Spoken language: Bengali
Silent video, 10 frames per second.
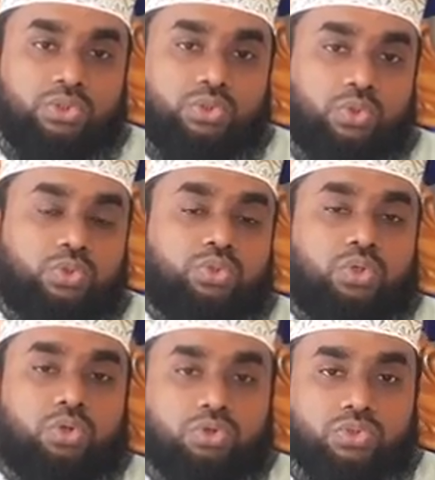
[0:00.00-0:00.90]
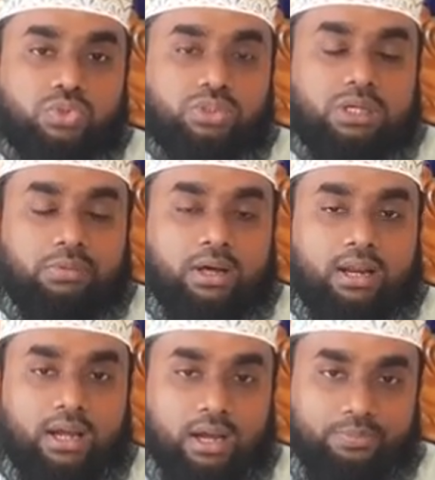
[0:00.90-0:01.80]
সূর্য অস্ত যাওয়ার
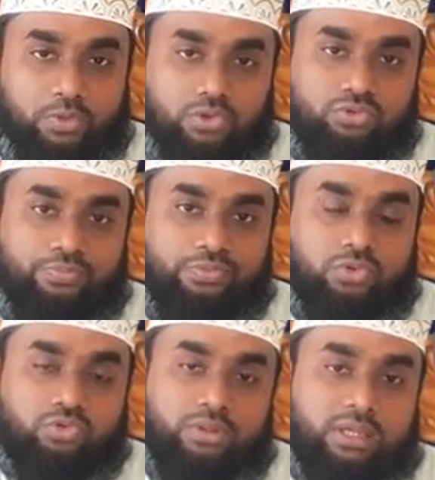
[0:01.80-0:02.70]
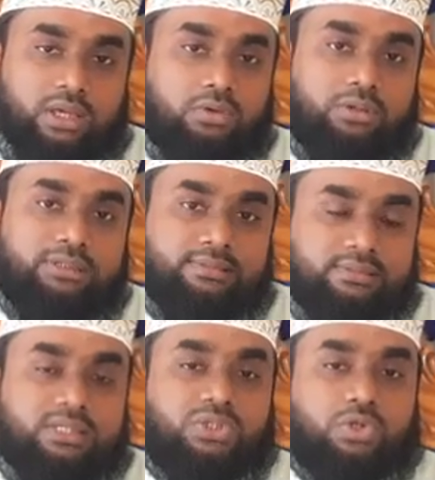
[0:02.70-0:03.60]
আগ পর্যন্ত যদি কেহ
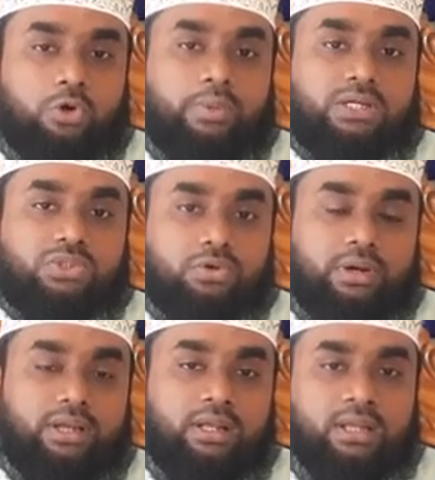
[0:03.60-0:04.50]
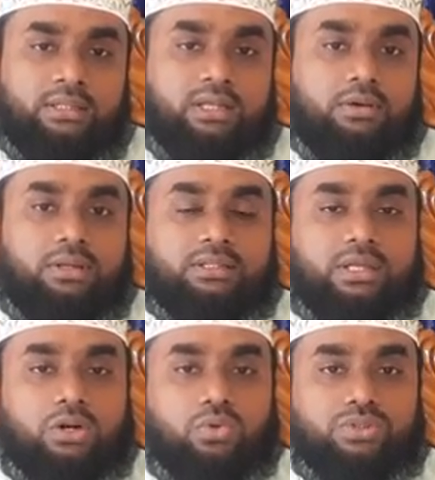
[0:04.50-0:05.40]
স্ত্রী সহবাস করে তাহলে
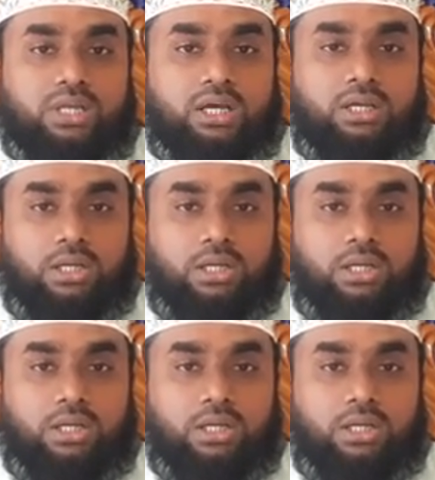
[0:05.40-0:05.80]
তার রোজা